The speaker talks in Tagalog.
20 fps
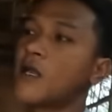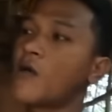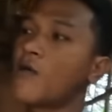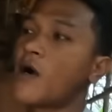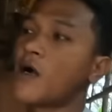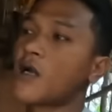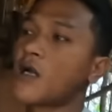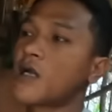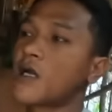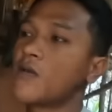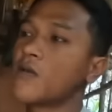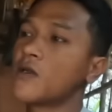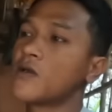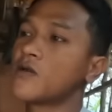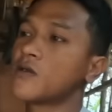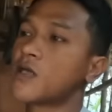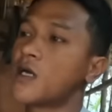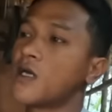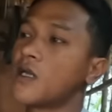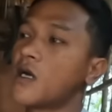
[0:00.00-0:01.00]
nanawagan kami
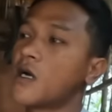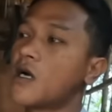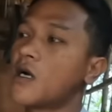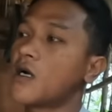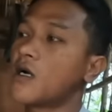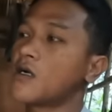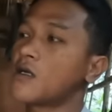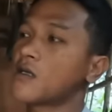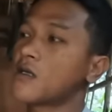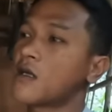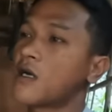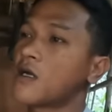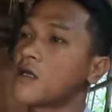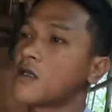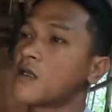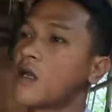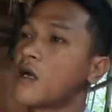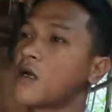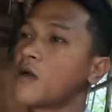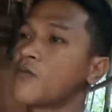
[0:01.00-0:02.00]
dun sa ina.
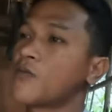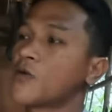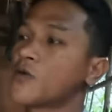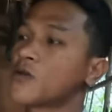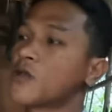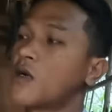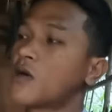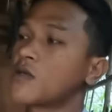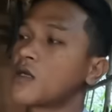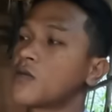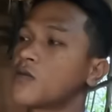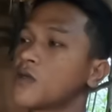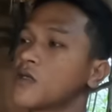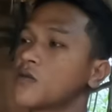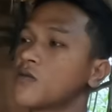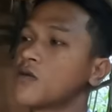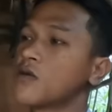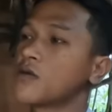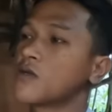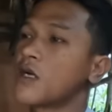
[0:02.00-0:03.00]
Kahit nag-post na ako sa
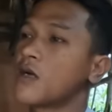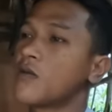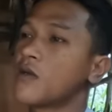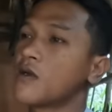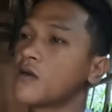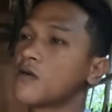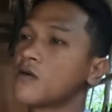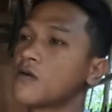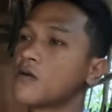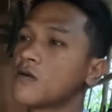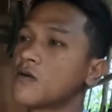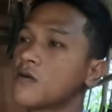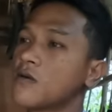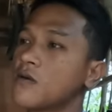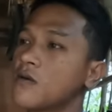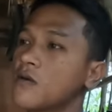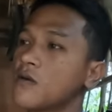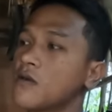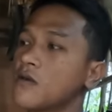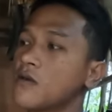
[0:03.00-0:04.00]
Facebook, sabi ko,
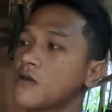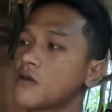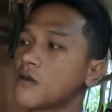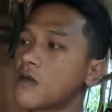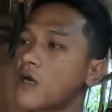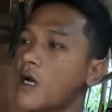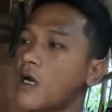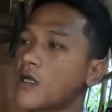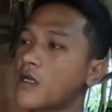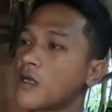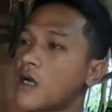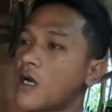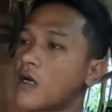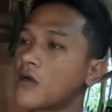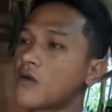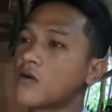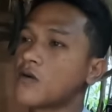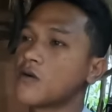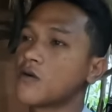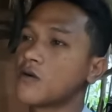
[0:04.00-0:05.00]
kahit
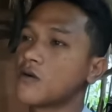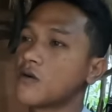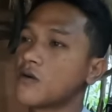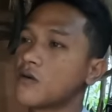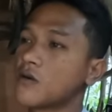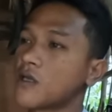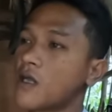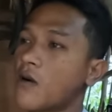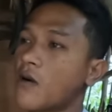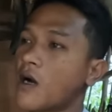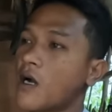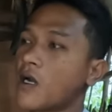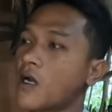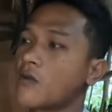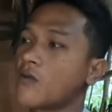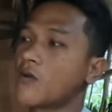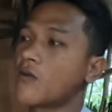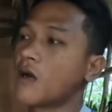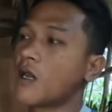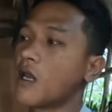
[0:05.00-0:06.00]
kako
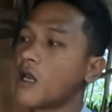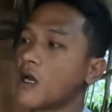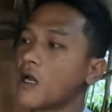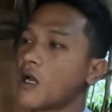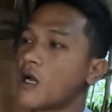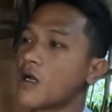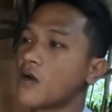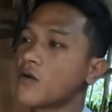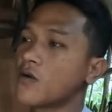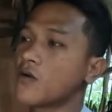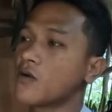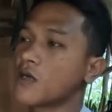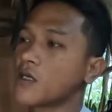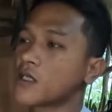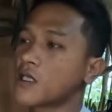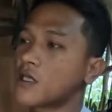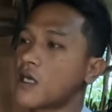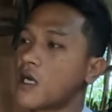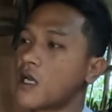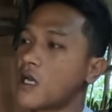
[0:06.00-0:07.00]
tawagan mo man lang kako yung
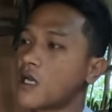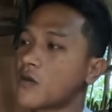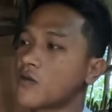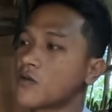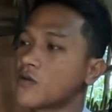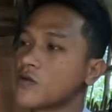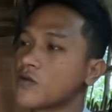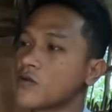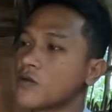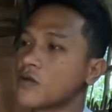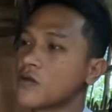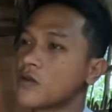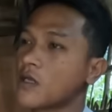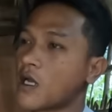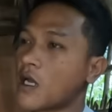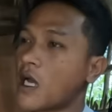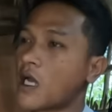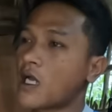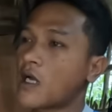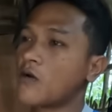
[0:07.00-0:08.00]
anak mo,
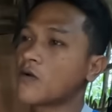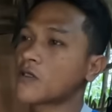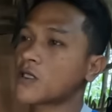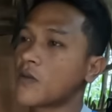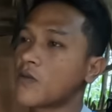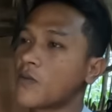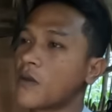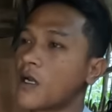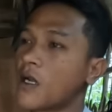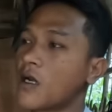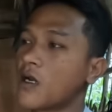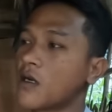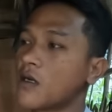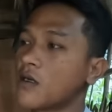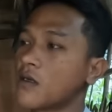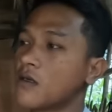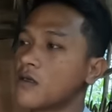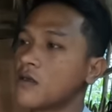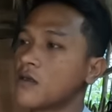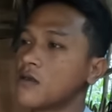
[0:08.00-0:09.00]
nakakausap man na. Ah.
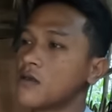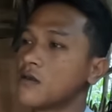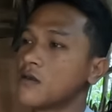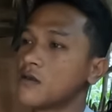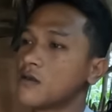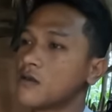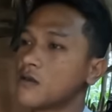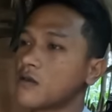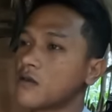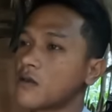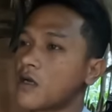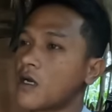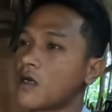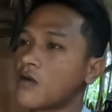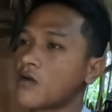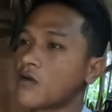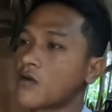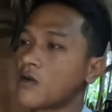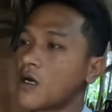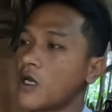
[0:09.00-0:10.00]
Mm-hmm. Sabi
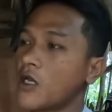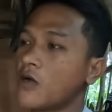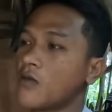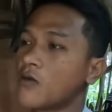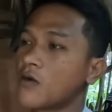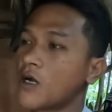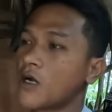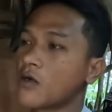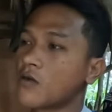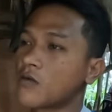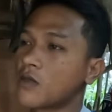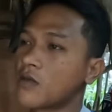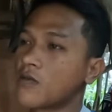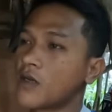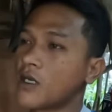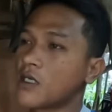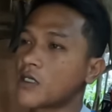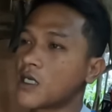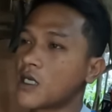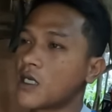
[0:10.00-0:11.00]
ko, kung ayaw mo kakong
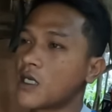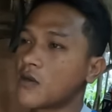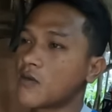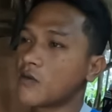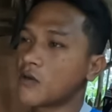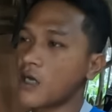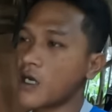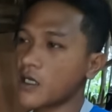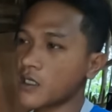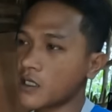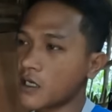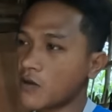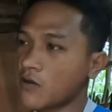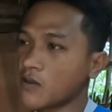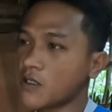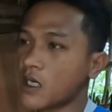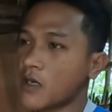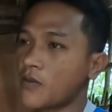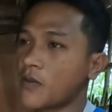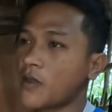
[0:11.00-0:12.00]
magbigay sa anak mo, kahit
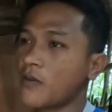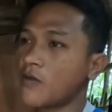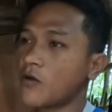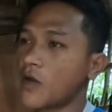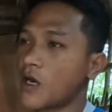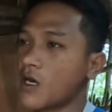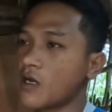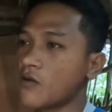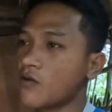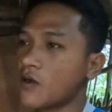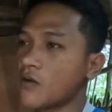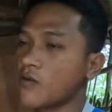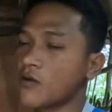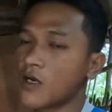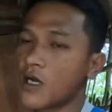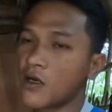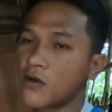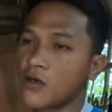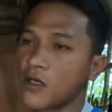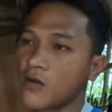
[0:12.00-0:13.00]
kausapin mo lang, wag mo
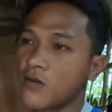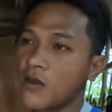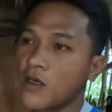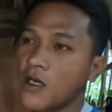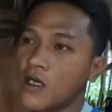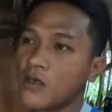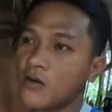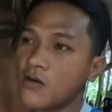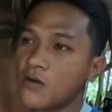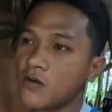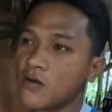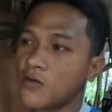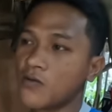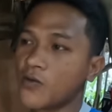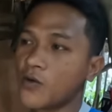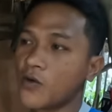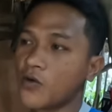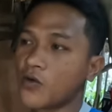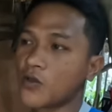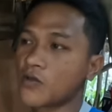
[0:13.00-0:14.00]
kakong ibigay
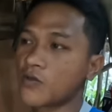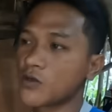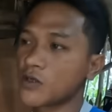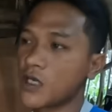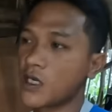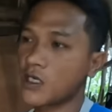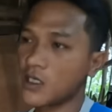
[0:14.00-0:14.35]
yung focus mo